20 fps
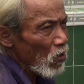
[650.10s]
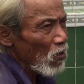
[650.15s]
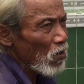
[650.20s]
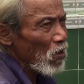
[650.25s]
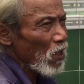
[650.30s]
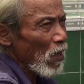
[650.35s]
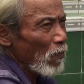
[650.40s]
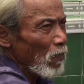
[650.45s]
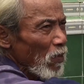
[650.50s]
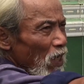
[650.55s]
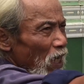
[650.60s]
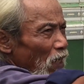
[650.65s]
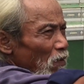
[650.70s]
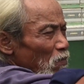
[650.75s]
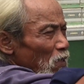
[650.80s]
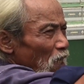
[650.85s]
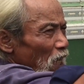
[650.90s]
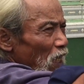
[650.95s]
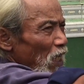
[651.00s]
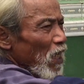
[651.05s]
đó nó nằm ở cạnh
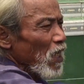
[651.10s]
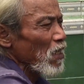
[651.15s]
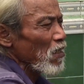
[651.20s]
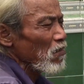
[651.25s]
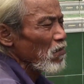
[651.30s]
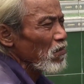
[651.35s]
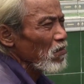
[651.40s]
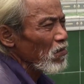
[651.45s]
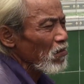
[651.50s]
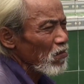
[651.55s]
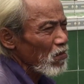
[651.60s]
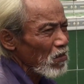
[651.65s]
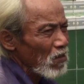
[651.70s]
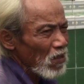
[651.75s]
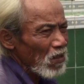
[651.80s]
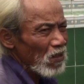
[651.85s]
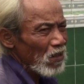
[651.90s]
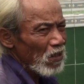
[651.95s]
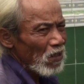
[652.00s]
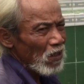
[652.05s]
bên đây rồi.
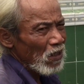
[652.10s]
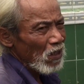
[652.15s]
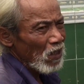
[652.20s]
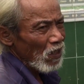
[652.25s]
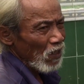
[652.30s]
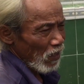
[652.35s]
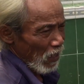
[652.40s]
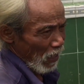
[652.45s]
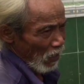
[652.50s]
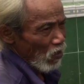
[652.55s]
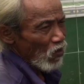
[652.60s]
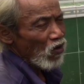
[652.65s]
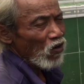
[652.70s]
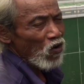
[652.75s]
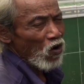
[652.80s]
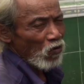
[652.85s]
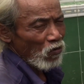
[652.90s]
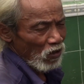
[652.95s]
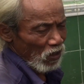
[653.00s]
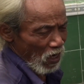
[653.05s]
Thì đó
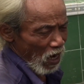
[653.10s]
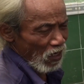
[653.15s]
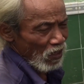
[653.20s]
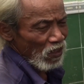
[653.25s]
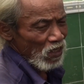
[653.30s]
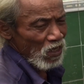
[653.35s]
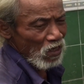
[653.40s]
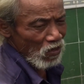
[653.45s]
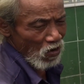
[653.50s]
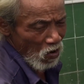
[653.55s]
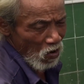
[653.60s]
có đợt trước